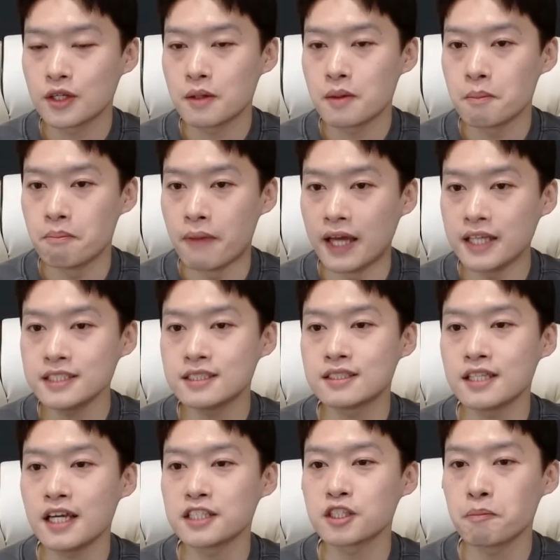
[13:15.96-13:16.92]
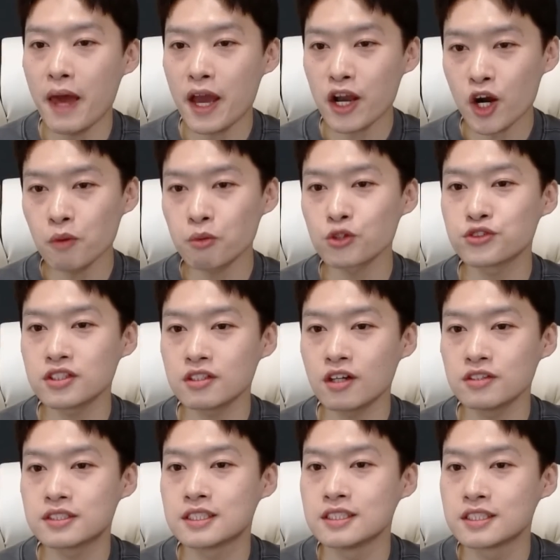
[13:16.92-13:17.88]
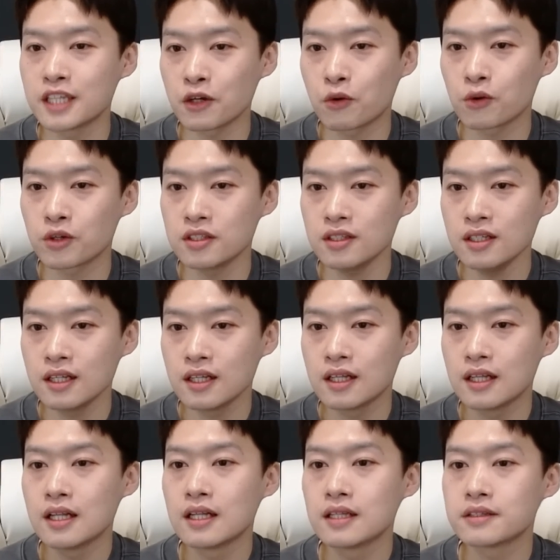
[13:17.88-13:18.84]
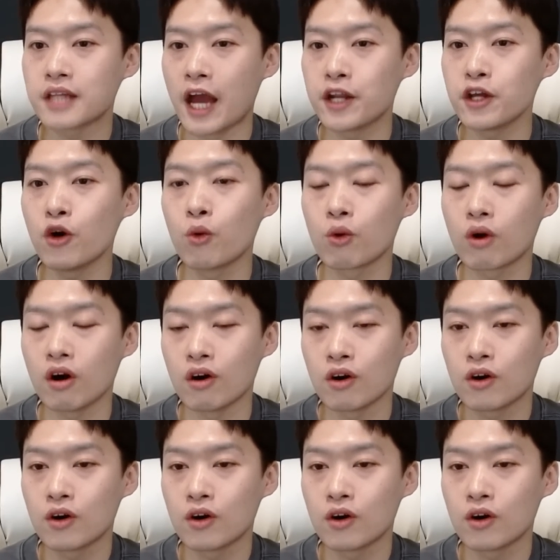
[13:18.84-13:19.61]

맨시티에서 백업으로 뛰던 진첸코를 데려온 거.